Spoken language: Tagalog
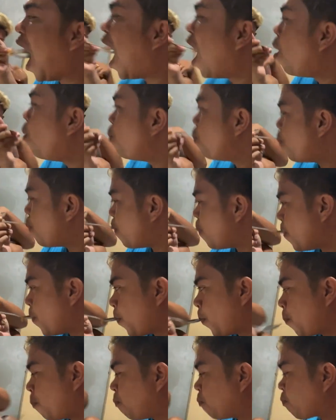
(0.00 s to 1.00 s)

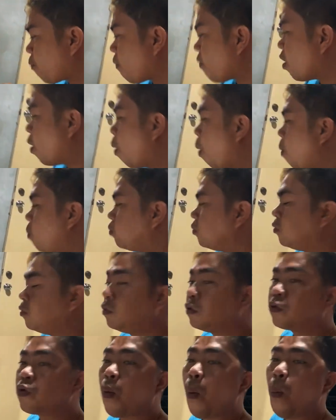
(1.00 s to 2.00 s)
Guevara.
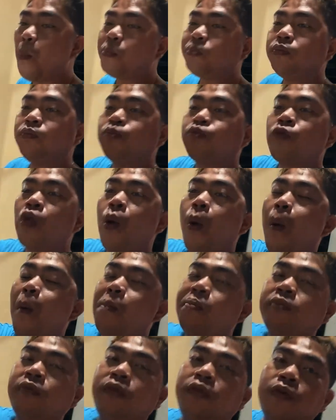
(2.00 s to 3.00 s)
No, no, no, ubos na yung ano.